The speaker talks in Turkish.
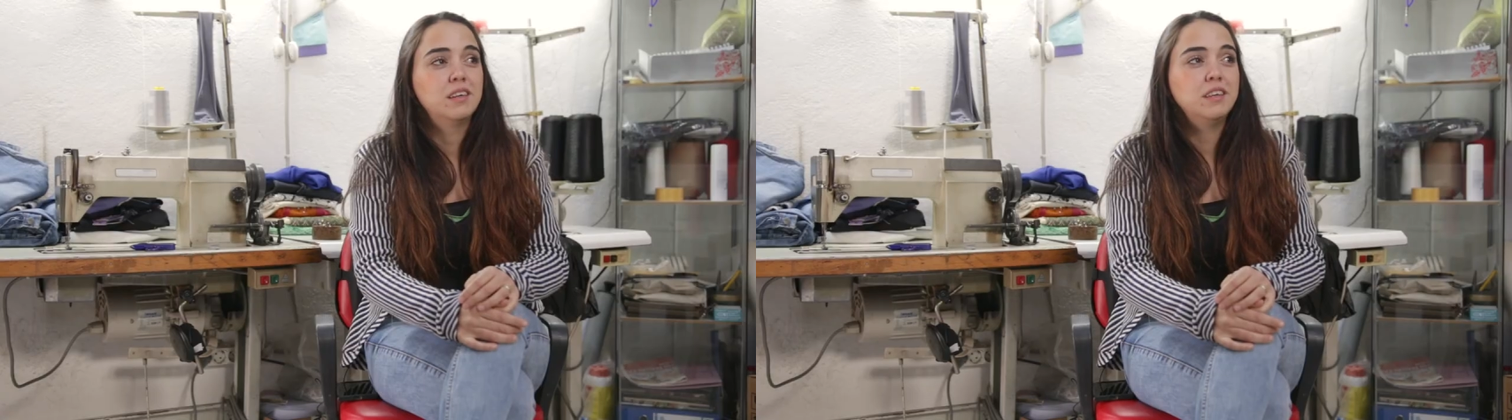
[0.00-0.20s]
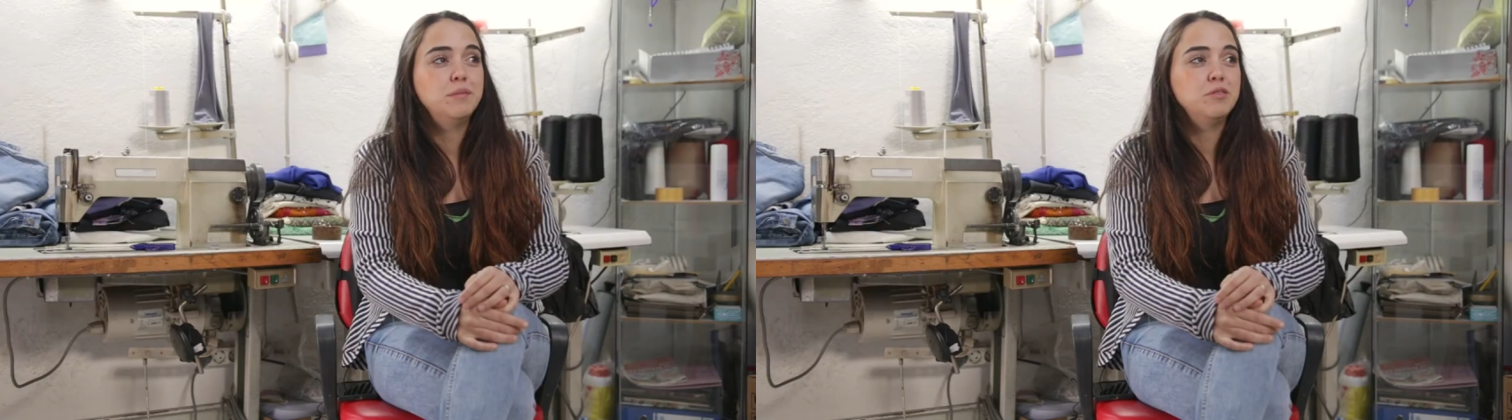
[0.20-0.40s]

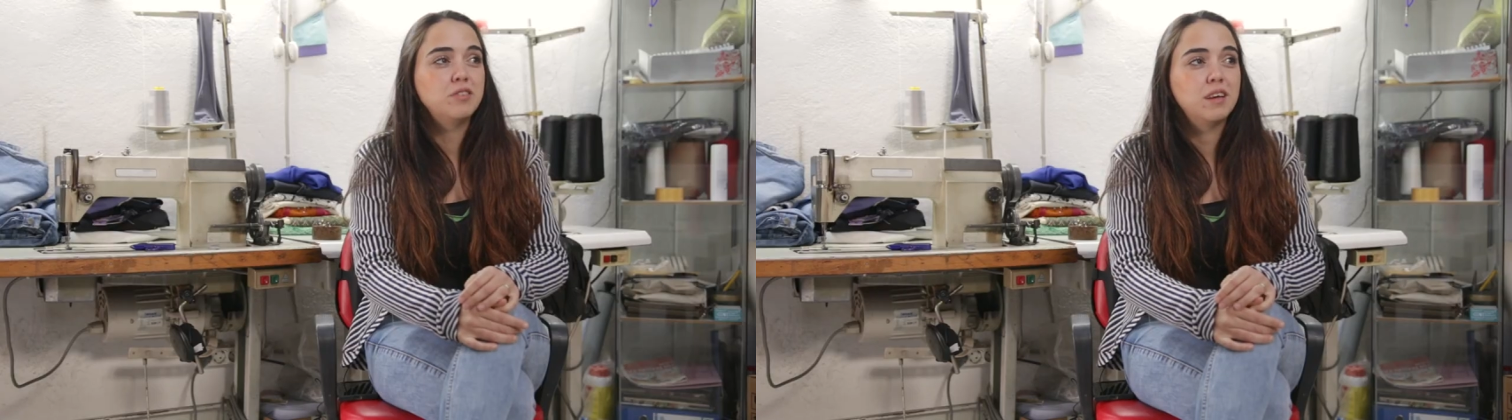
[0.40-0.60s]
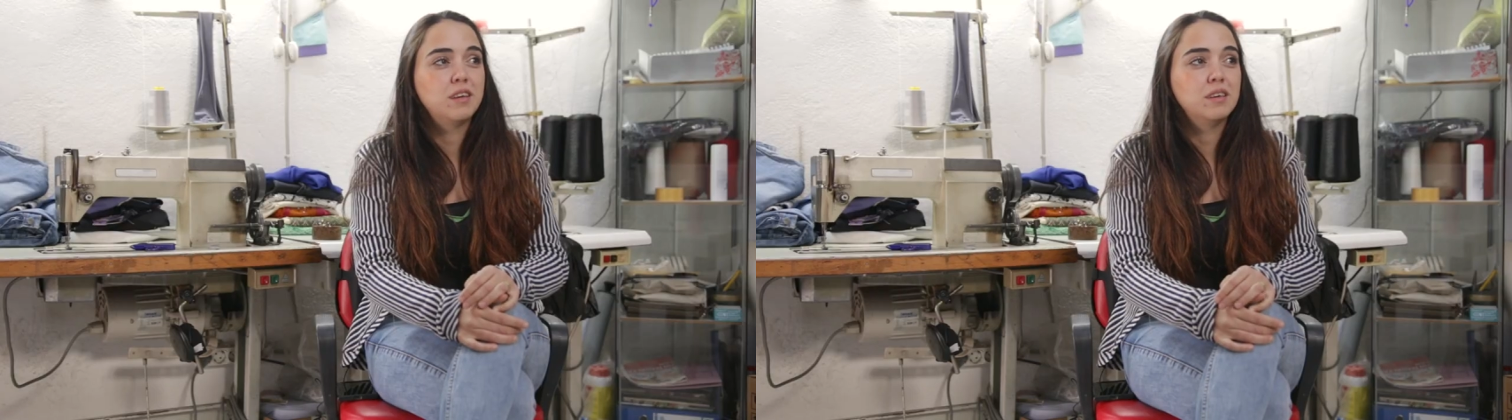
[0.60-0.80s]
İyi bir
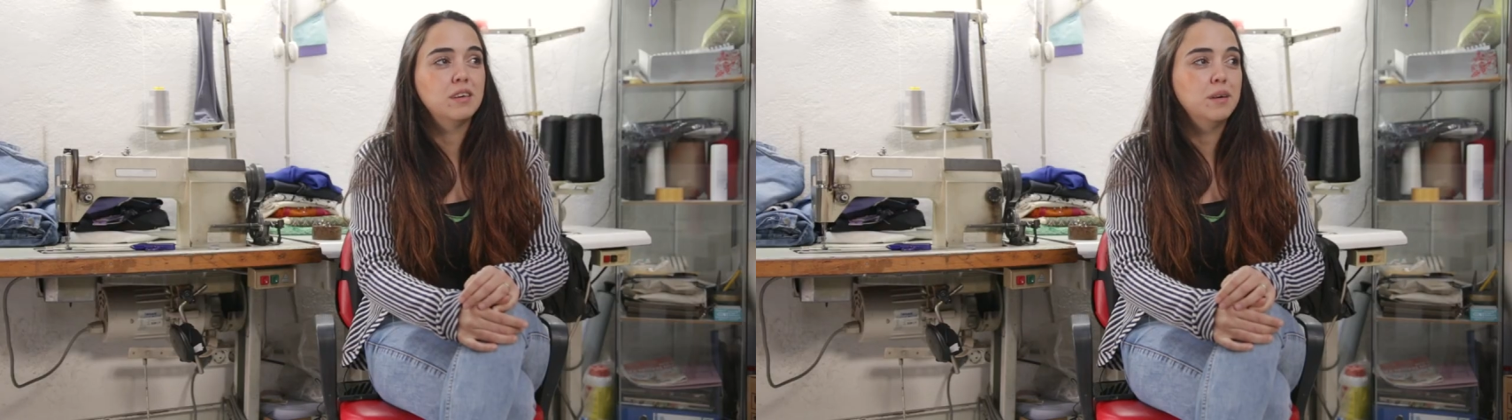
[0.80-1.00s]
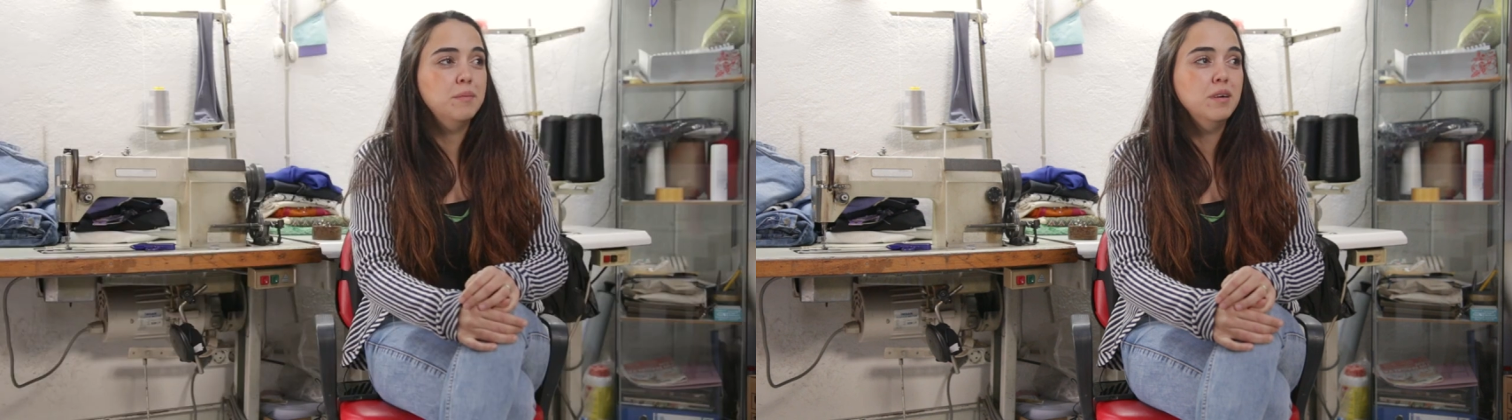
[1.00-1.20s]
şey
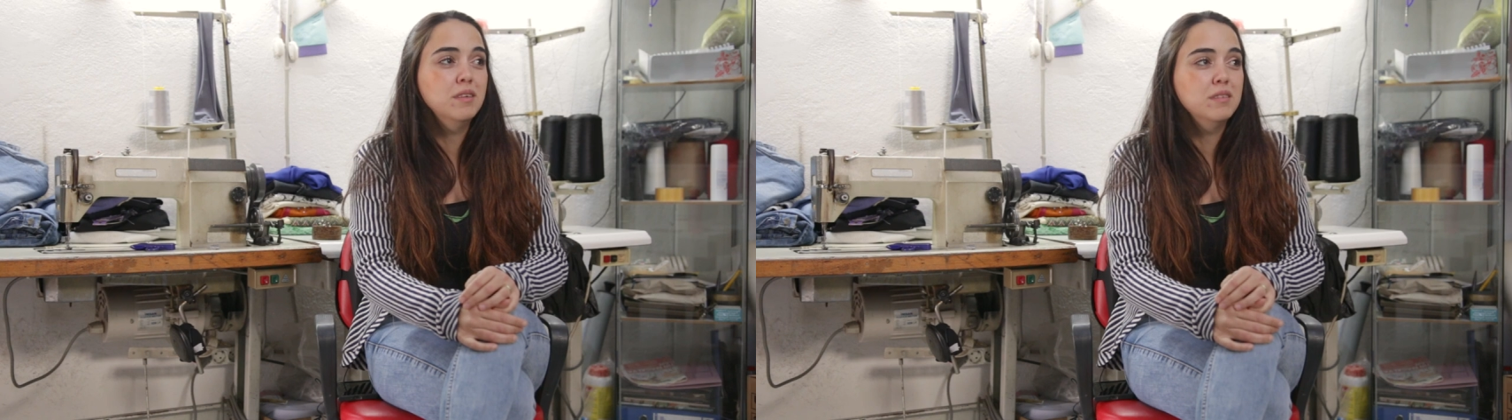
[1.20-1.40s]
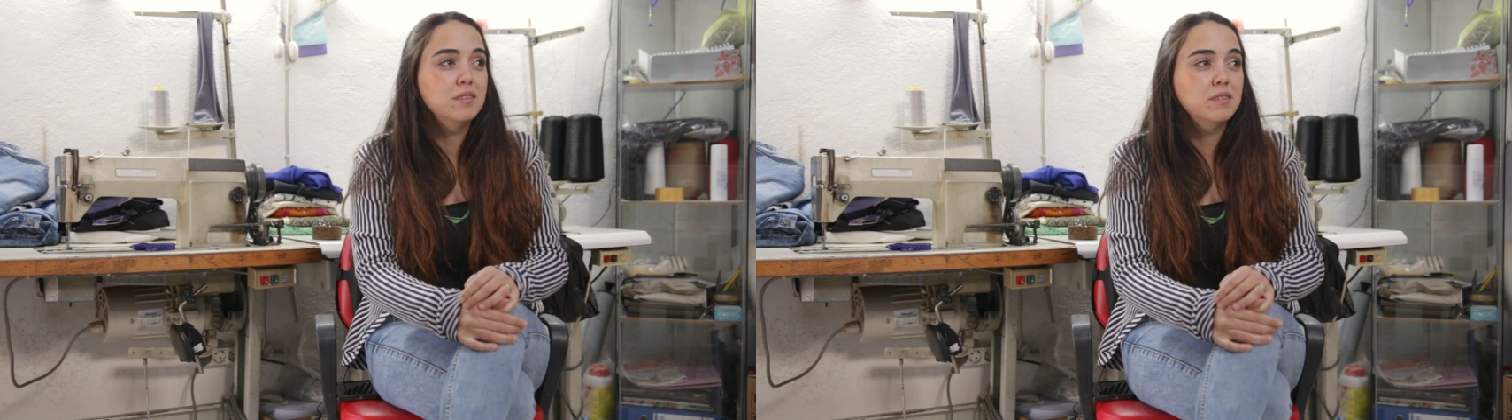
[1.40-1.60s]

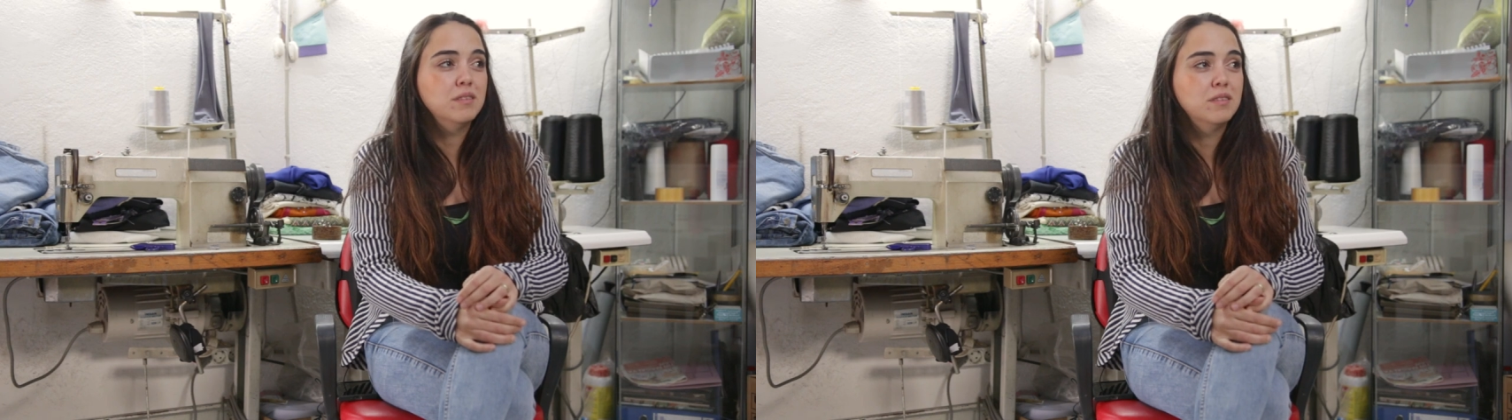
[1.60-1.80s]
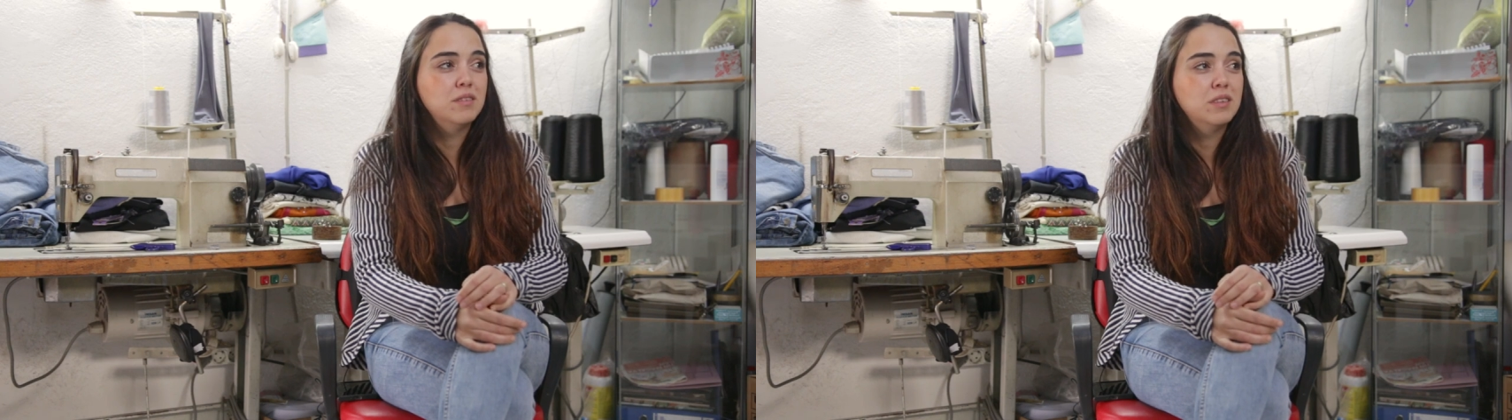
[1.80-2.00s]
ama
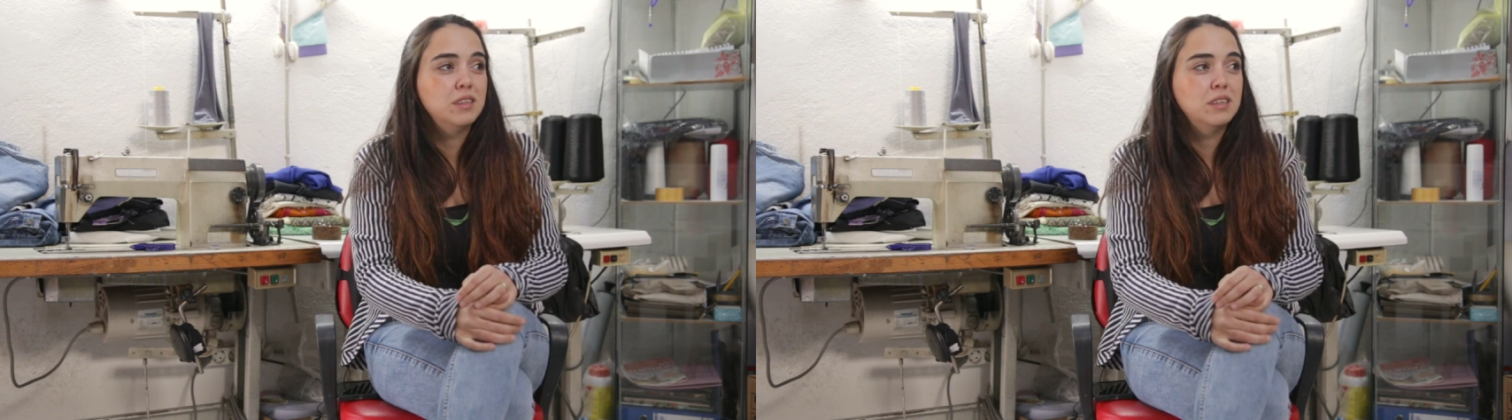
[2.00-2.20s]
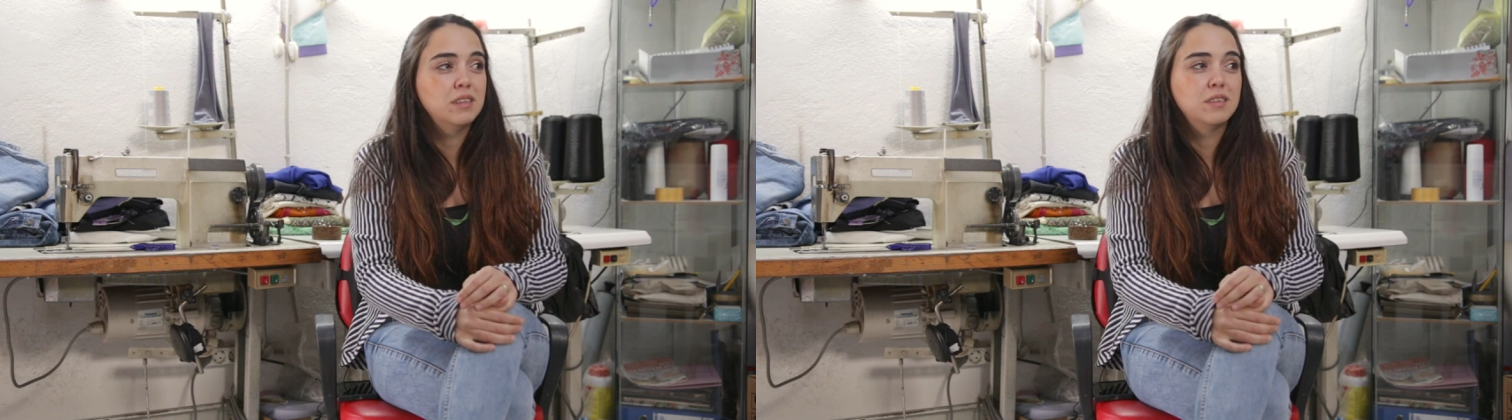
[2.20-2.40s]

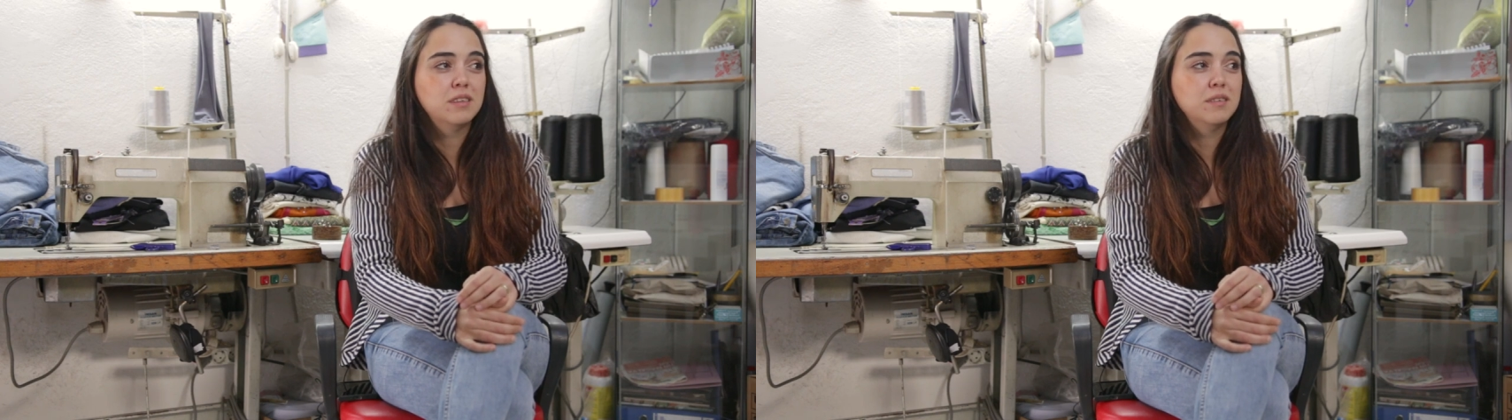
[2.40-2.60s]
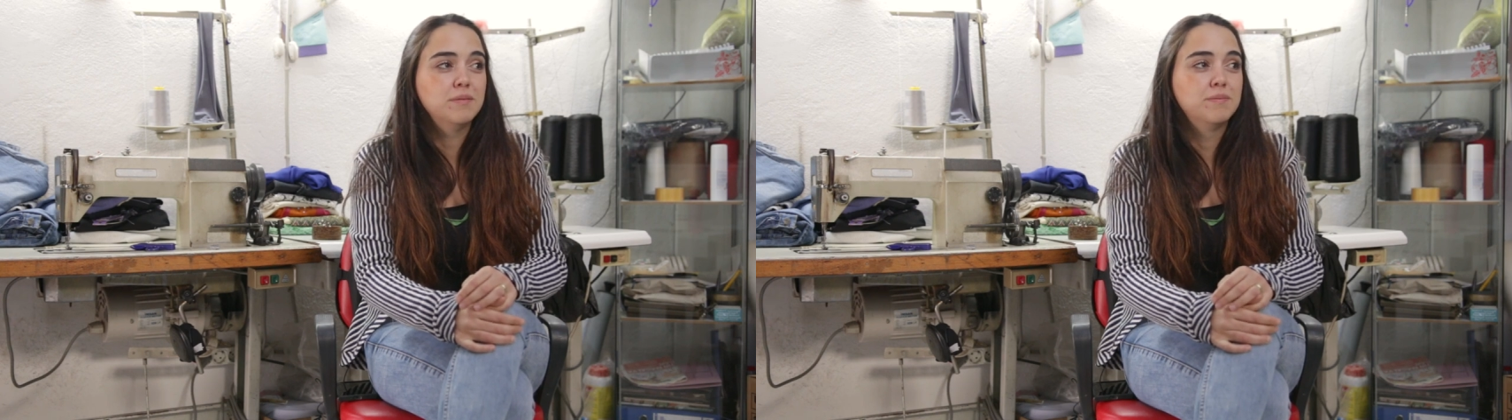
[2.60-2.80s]
yine
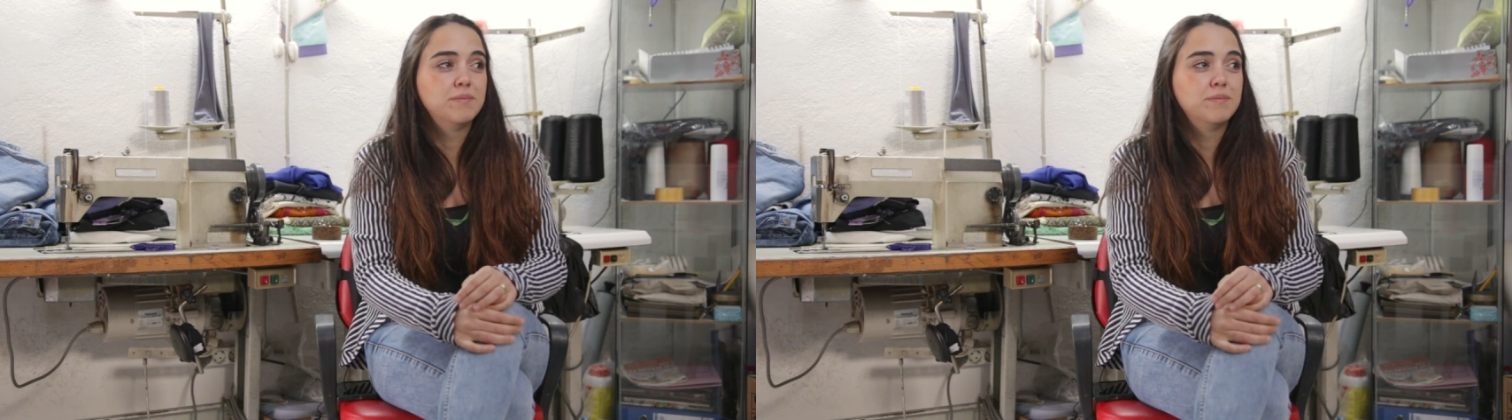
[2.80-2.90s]
de